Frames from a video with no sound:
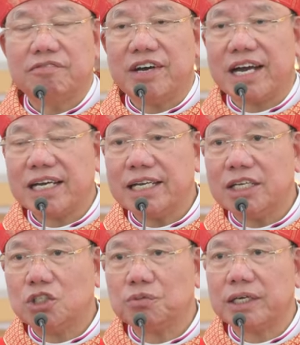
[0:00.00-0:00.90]
Và
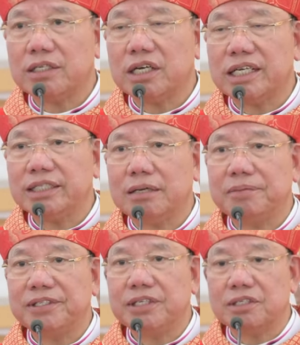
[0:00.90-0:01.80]
khi chúng ta được lĩnh nhận
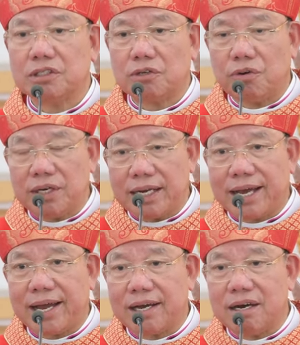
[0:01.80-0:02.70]
bí tích rửa tội
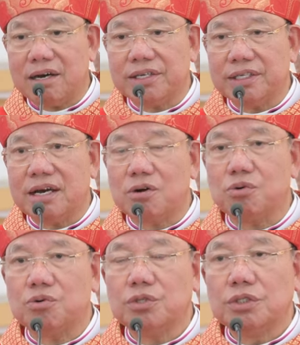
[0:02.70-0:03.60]
là khởi
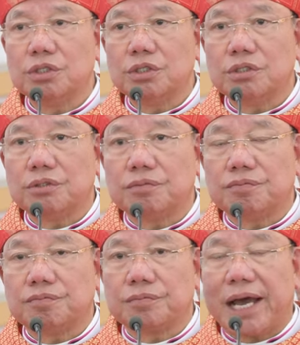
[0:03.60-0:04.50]
đầu
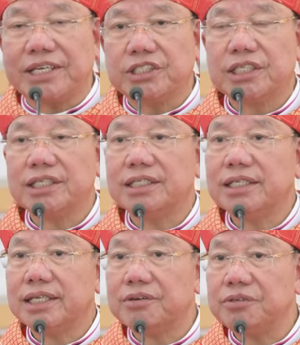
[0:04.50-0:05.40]
Hành trình
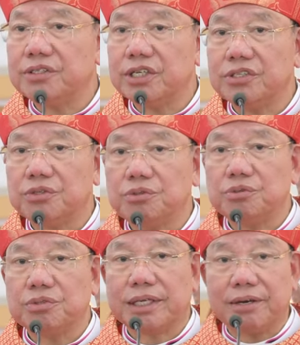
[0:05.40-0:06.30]
đi theo Đức Giêsu,
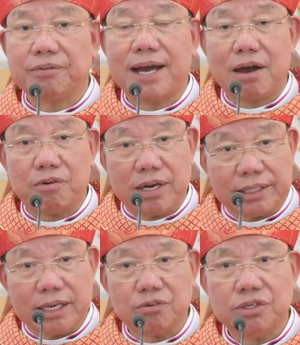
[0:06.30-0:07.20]
theo đạo
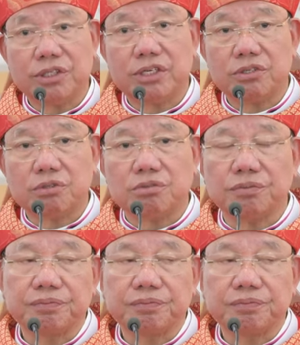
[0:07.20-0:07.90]
là theo Đức Giêsu.